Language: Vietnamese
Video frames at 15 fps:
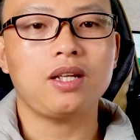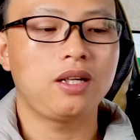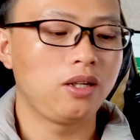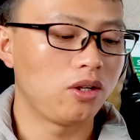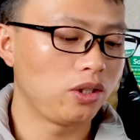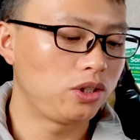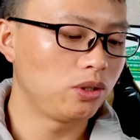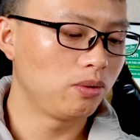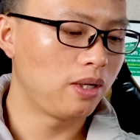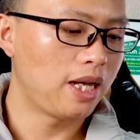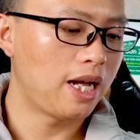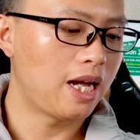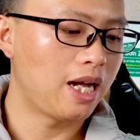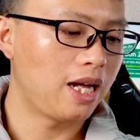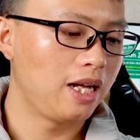Nói chung
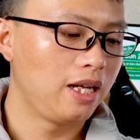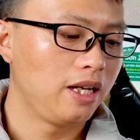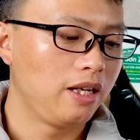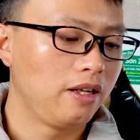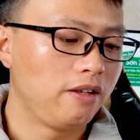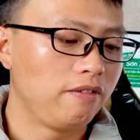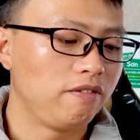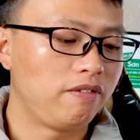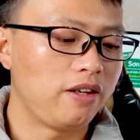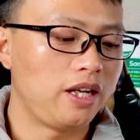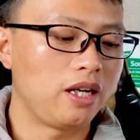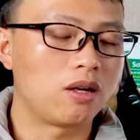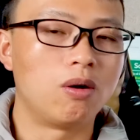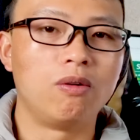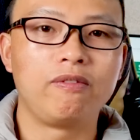là
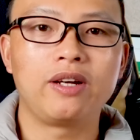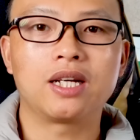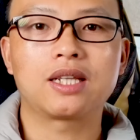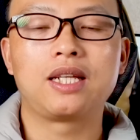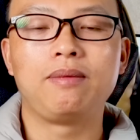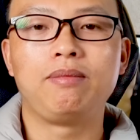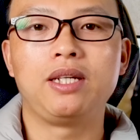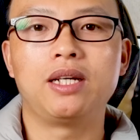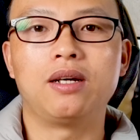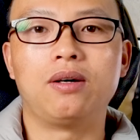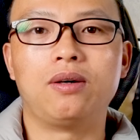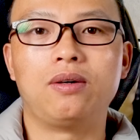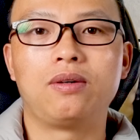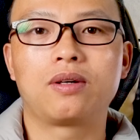về công việc tìm hiểu